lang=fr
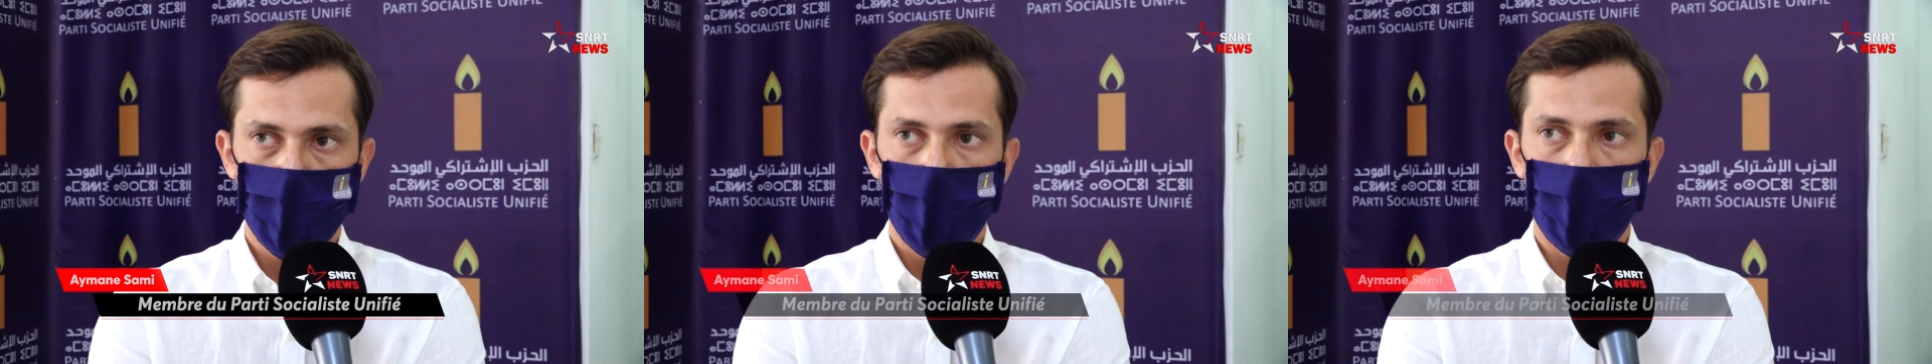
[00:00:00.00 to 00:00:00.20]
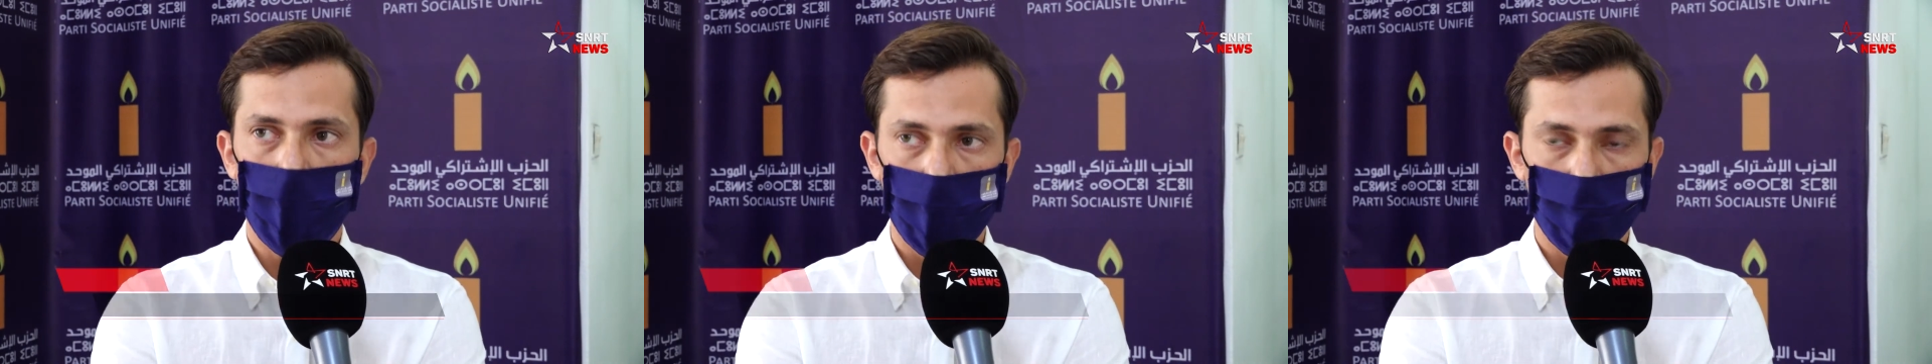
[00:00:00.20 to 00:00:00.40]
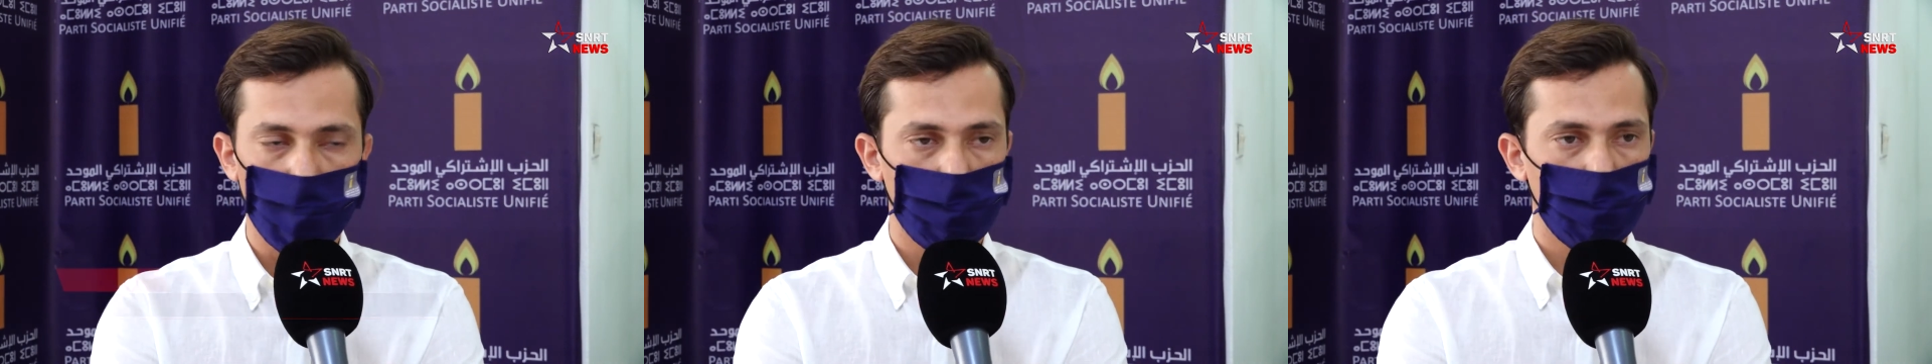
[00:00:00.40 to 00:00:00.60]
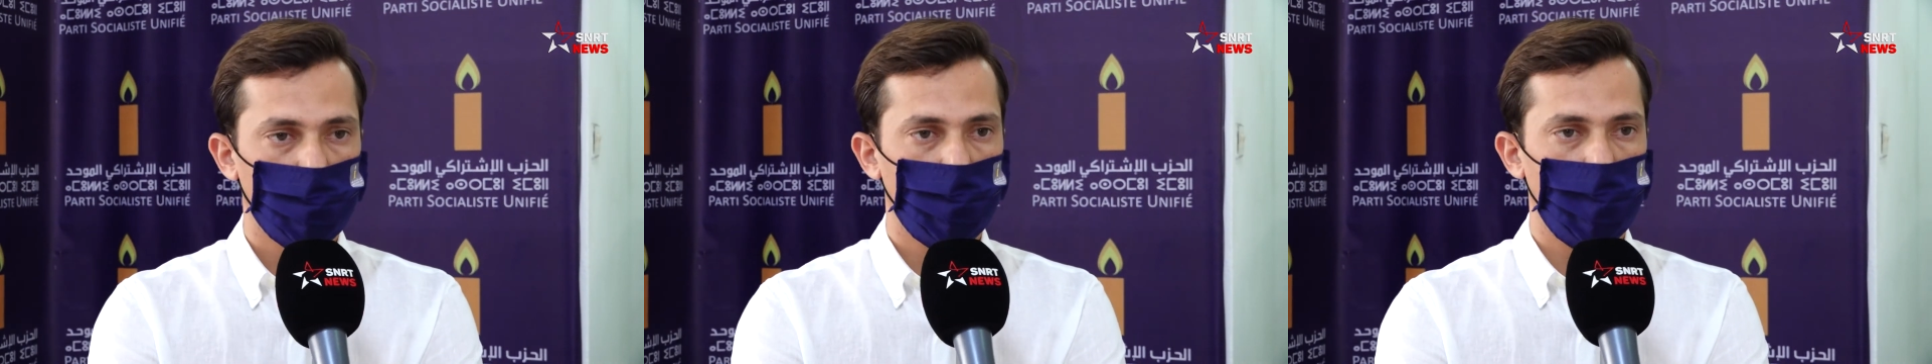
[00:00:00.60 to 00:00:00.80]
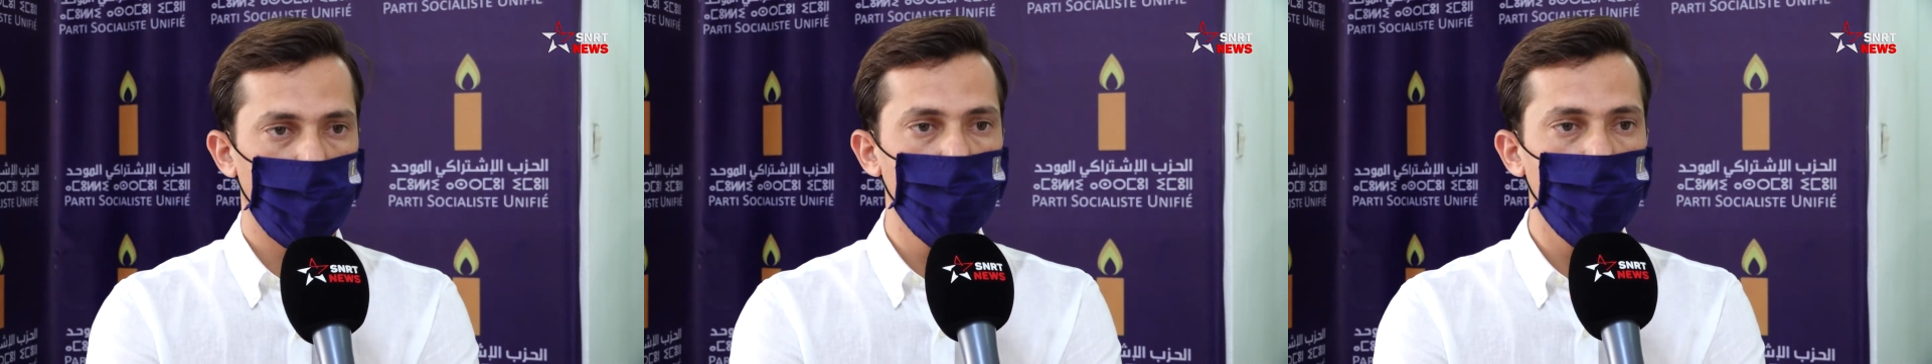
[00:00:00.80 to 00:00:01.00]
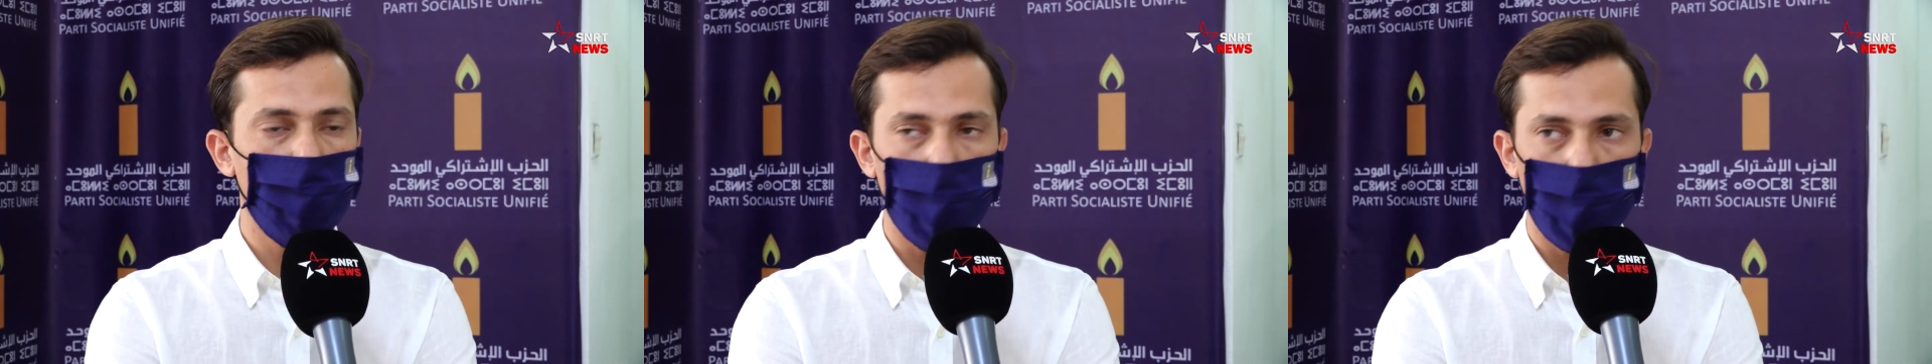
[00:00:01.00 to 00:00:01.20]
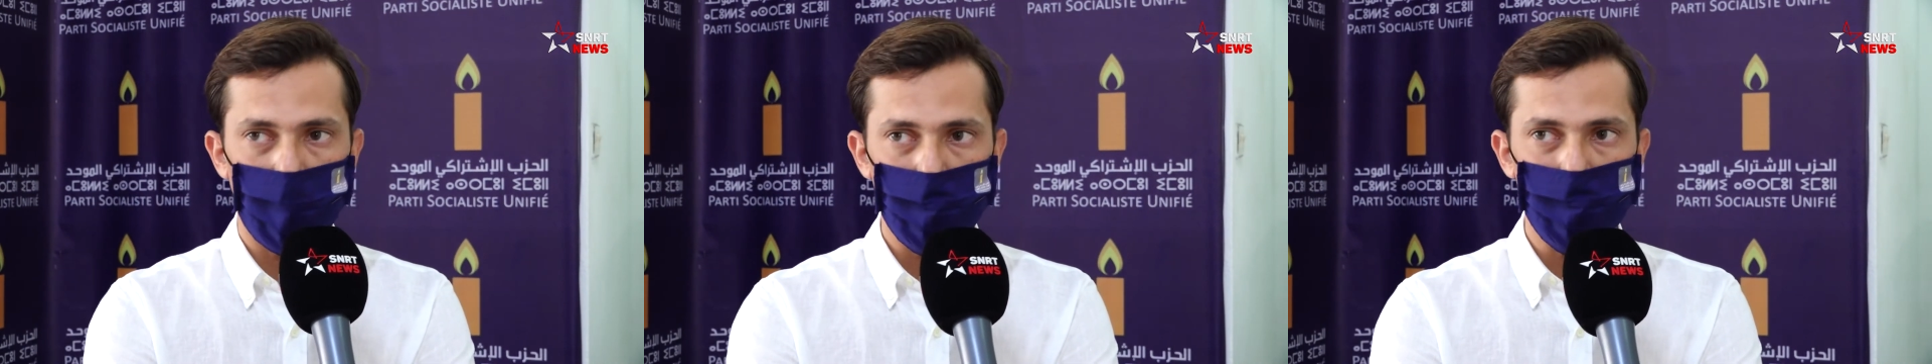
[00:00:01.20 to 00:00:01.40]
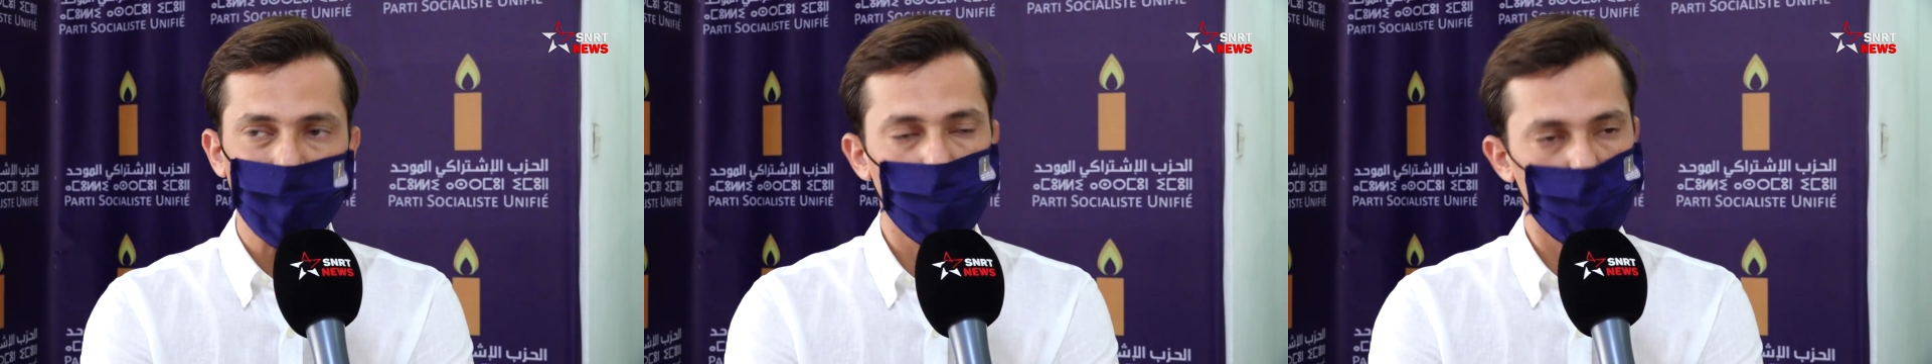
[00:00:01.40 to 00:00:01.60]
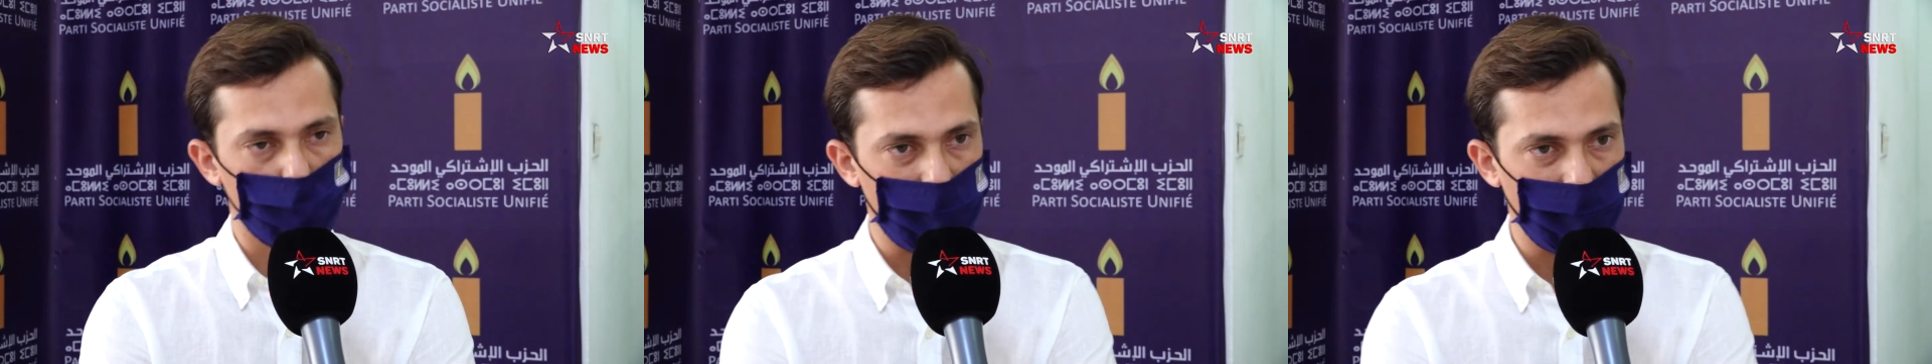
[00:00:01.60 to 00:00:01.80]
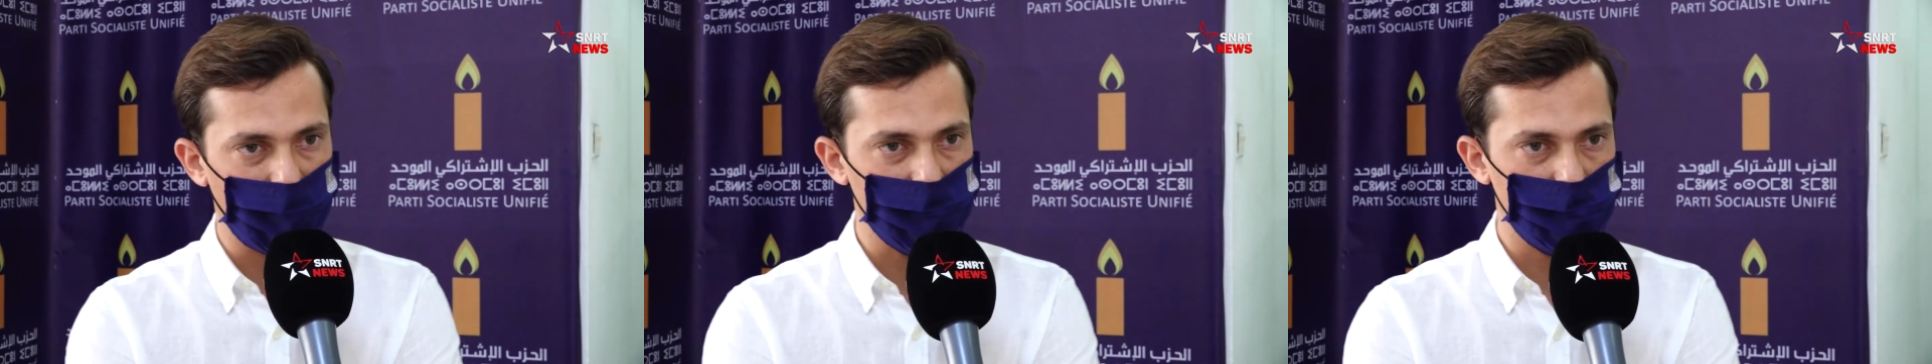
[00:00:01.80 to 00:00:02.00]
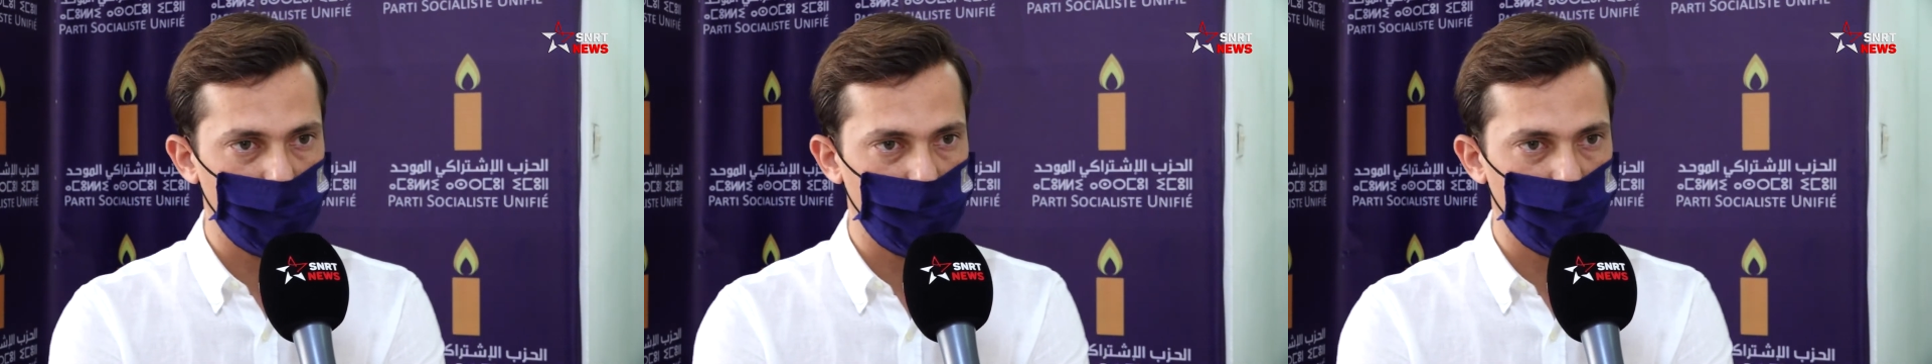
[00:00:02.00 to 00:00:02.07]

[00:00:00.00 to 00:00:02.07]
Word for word: Or, il ne faut pas mettre sur la classe